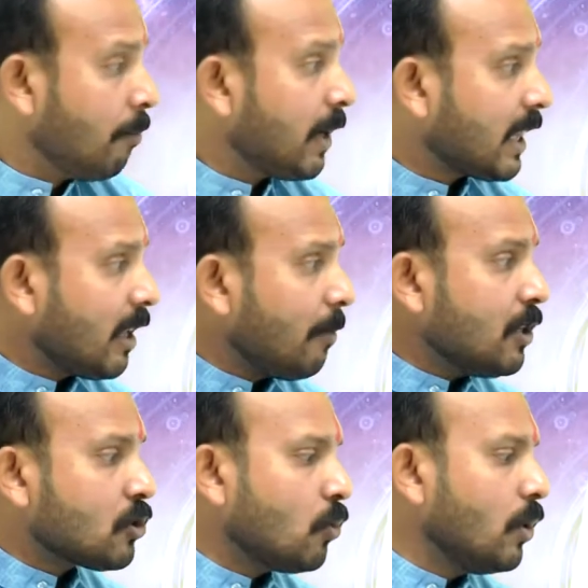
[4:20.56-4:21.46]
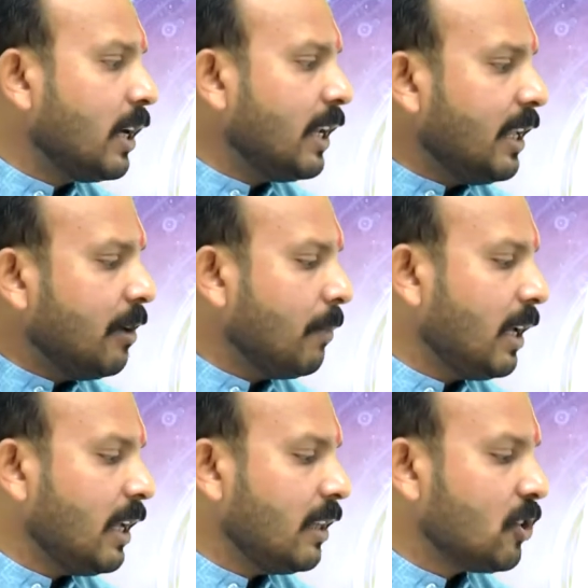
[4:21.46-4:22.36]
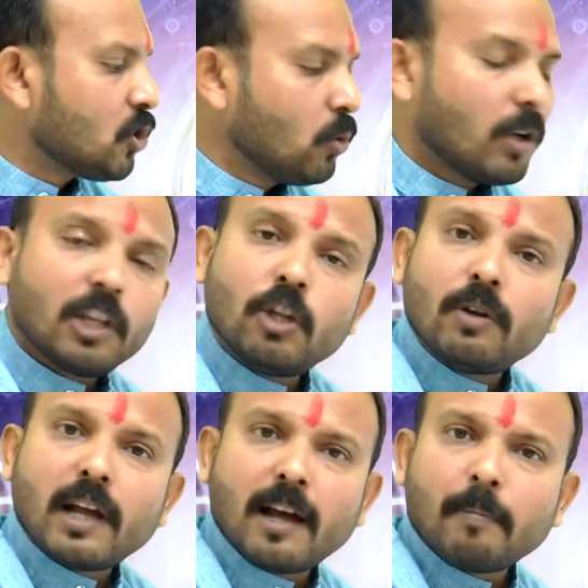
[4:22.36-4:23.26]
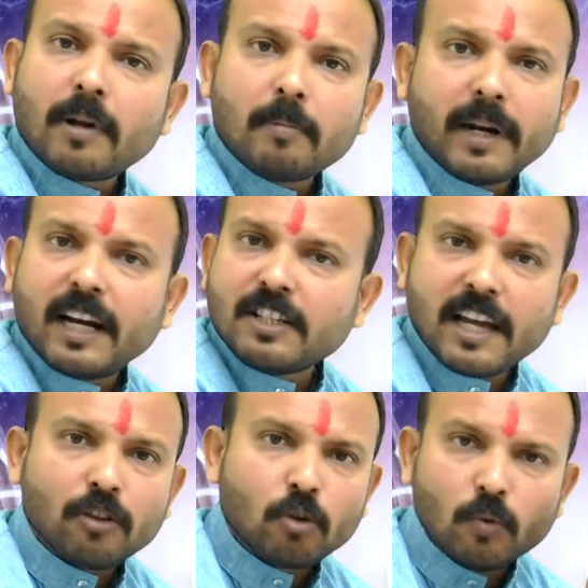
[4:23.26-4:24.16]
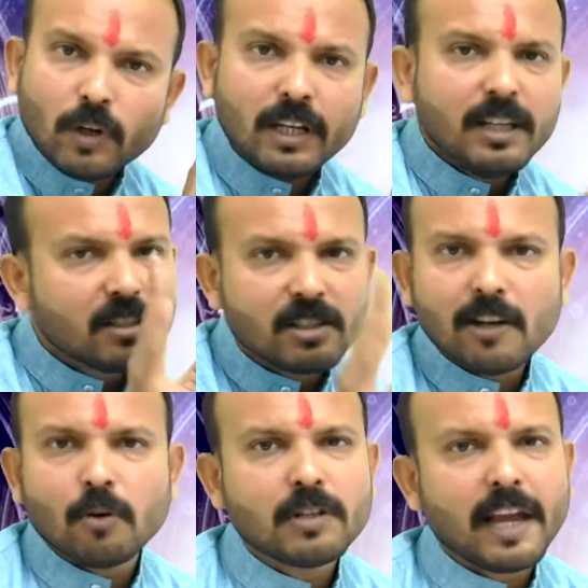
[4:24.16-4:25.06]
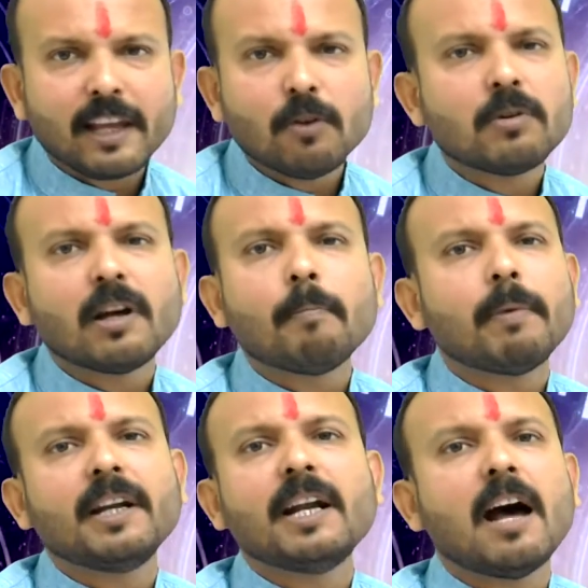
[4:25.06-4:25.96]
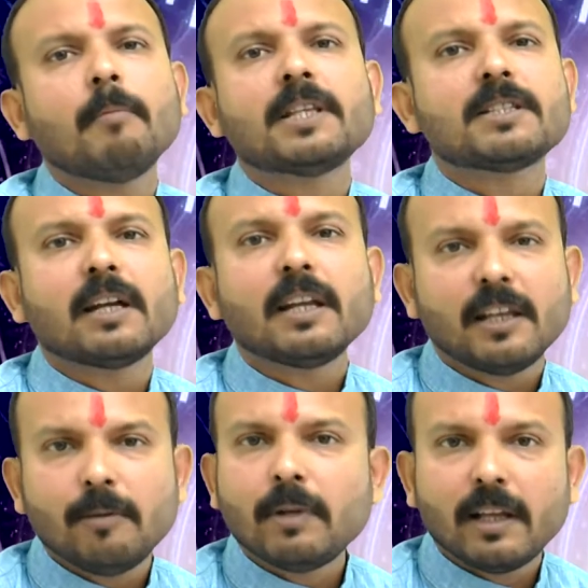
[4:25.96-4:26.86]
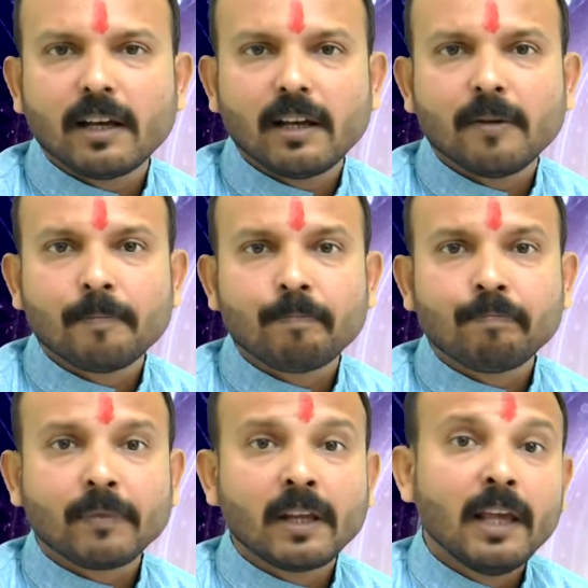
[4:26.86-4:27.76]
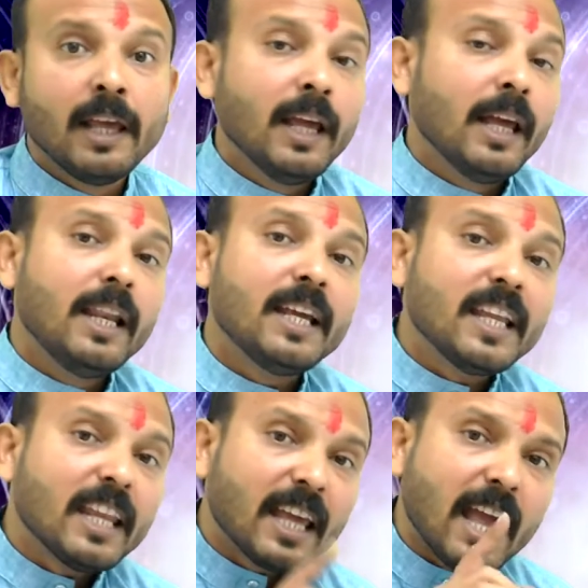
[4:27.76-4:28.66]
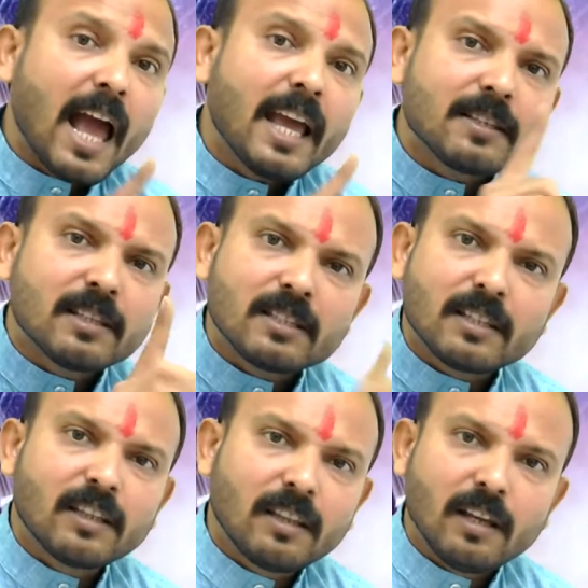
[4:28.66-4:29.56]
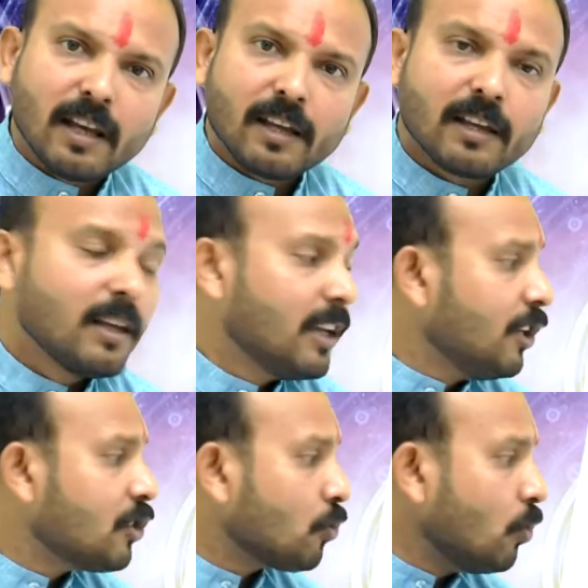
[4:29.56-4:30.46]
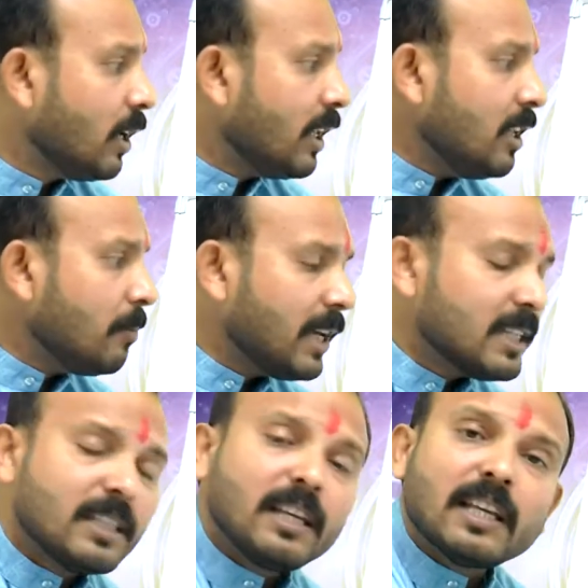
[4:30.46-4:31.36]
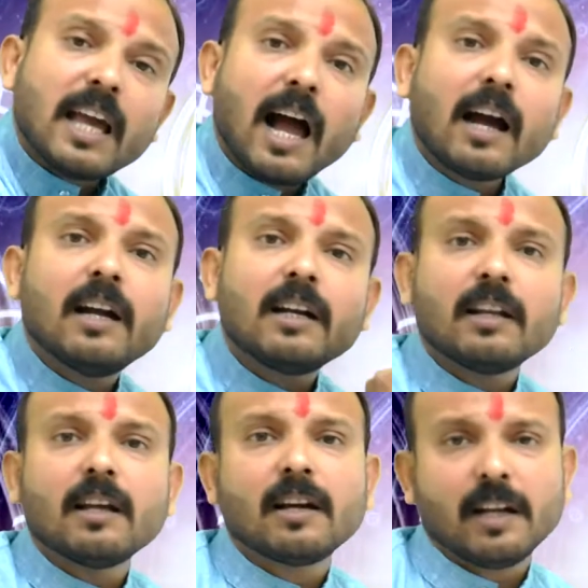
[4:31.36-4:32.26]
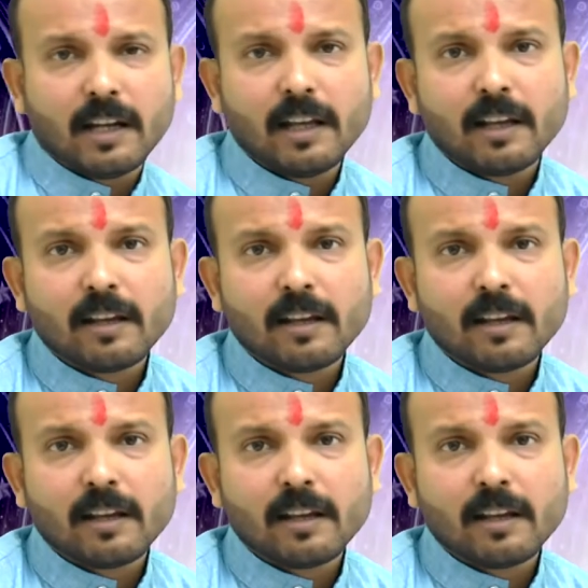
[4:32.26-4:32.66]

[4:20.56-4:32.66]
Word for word: मतलब इस कुंडली में यदि सूर्यदेव यहाँ पर बैठ जाए तो वह नीच के हो जाएंगे उनका परिणाम अच्छा नहीं मिलेगा लेकिन क्या ऐसी स्थिति है इस कुंडली में ऐसी क्या घटना घटे